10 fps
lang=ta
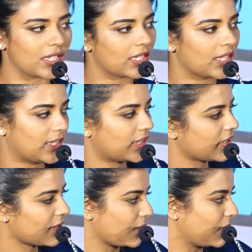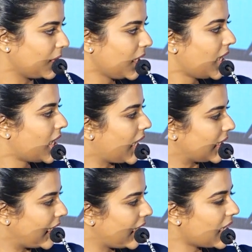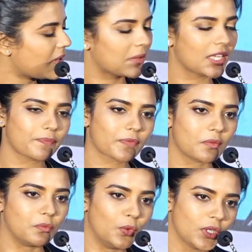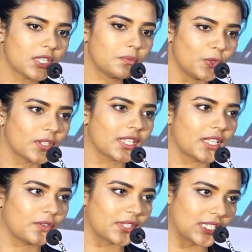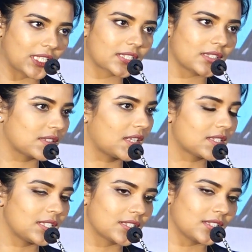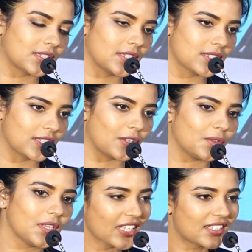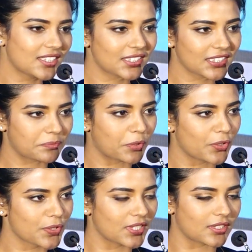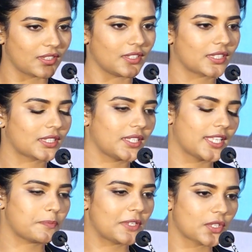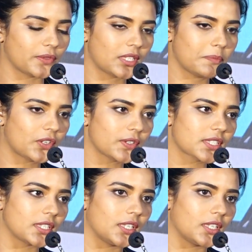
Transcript: டீட்டெயிலிங் தான் ஸோ அது எல்லாமே முழுக்க முழுக்க என்னோட டைரக்டர் கிங்ஸ்லின் சாருக்கு தான் சேரும் அடுத்தது ப்ரொடியூசர் எஸ்பி சௌதரி பிகாஸ்